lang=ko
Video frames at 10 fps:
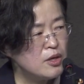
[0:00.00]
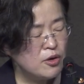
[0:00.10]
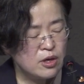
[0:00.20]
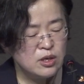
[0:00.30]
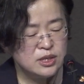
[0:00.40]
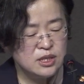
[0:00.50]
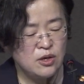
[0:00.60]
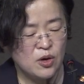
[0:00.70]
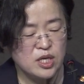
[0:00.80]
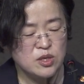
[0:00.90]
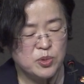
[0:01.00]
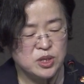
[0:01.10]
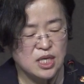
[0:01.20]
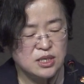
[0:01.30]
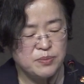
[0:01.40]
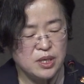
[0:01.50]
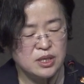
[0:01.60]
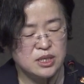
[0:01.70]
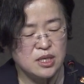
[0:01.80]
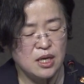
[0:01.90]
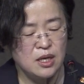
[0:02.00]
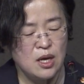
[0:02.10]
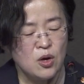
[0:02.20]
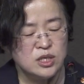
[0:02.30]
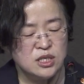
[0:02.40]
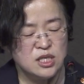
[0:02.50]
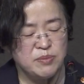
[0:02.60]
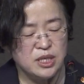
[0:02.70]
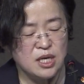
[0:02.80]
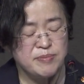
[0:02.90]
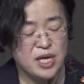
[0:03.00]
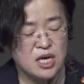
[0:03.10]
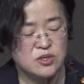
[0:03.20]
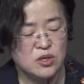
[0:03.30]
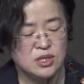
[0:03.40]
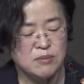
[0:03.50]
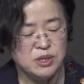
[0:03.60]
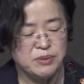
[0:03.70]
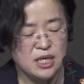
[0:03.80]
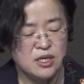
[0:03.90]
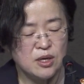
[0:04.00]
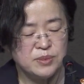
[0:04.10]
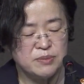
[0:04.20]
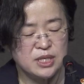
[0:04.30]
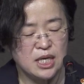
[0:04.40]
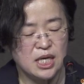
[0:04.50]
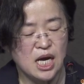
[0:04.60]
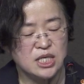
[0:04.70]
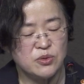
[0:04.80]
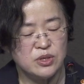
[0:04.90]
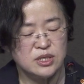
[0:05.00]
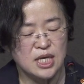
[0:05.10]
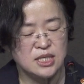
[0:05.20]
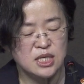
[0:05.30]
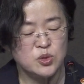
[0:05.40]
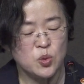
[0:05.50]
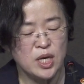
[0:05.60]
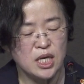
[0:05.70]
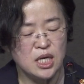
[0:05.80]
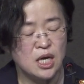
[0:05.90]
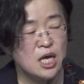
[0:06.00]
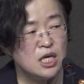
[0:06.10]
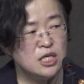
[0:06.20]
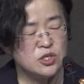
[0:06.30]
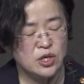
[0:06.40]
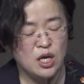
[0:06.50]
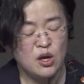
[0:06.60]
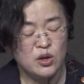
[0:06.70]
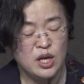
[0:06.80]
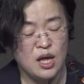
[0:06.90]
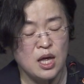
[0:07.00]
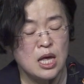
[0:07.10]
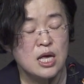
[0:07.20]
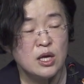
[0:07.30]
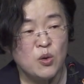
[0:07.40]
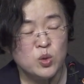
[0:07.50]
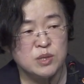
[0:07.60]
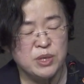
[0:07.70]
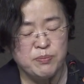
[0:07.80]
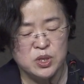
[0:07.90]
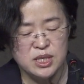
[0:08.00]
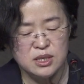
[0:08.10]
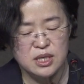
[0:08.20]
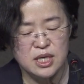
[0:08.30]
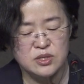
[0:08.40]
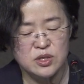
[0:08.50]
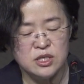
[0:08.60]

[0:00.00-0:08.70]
여, 어, 여기에서 보시다시피 이제 GDP 대비해서 30대 기업 집단이 가지고 있는 자산 총액이 2000년에 52%에서